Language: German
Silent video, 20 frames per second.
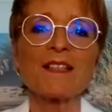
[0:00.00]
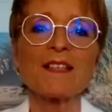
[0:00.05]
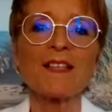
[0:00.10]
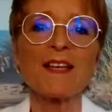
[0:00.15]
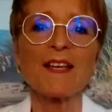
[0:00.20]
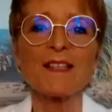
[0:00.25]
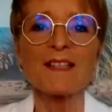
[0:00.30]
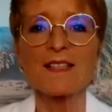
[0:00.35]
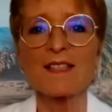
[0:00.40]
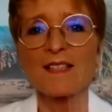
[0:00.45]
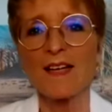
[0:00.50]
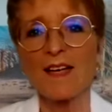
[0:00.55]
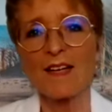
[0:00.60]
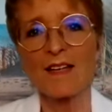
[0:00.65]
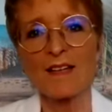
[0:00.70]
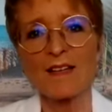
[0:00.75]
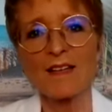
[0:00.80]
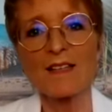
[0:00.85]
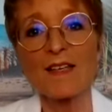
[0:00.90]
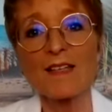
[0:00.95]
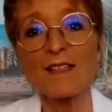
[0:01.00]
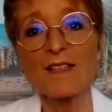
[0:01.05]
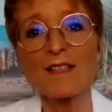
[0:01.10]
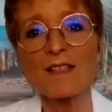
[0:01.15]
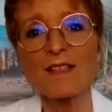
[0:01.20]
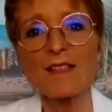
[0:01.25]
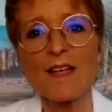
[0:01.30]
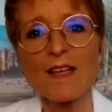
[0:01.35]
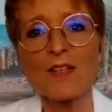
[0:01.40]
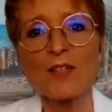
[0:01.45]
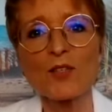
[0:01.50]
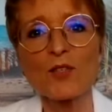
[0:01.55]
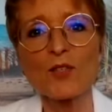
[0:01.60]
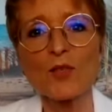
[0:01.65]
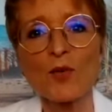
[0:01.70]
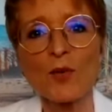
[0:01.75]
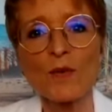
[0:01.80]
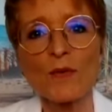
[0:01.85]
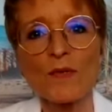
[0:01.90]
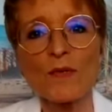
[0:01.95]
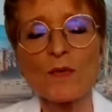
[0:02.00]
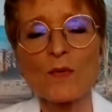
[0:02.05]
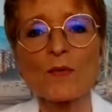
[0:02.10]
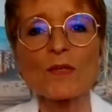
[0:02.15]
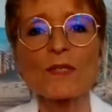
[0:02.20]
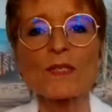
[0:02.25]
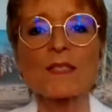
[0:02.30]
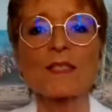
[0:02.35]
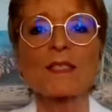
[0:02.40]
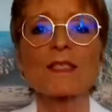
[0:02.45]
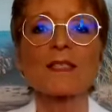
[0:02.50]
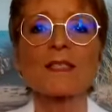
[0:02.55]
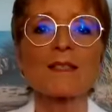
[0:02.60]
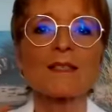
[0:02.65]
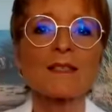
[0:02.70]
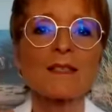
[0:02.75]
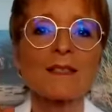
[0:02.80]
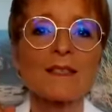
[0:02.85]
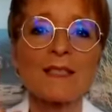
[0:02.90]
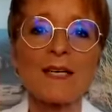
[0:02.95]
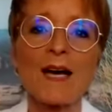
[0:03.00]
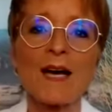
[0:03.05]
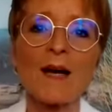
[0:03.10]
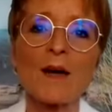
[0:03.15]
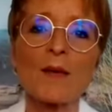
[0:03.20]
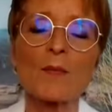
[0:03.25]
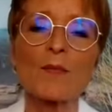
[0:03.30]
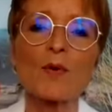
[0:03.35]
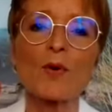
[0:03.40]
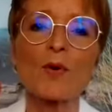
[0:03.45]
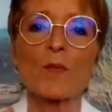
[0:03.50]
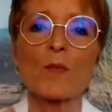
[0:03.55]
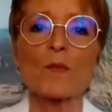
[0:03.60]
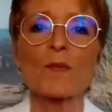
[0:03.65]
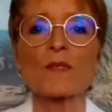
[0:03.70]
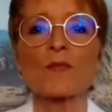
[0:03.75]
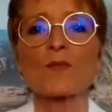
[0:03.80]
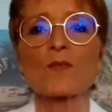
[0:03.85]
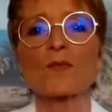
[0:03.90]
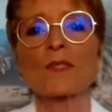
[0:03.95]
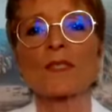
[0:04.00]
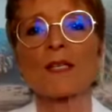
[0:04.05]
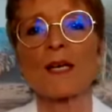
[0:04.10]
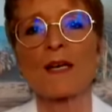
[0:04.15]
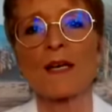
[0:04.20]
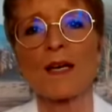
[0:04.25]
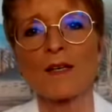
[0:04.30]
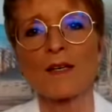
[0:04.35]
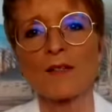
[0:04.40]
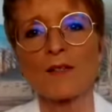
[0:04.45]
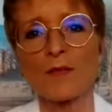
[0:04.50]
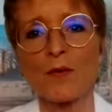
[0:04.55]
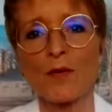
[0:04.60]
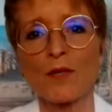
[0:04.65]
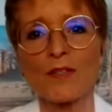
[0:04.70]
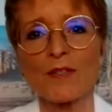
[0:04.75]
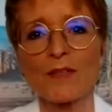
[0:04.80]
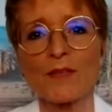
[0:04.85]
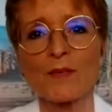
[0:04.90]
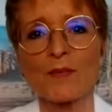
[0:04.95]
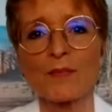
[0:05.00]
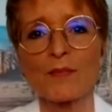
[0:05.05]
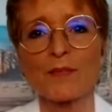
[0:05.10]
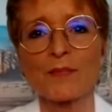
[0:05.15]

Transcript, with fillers: jetzt an. Das ist deine Chance und da bekommst du deine Antwort.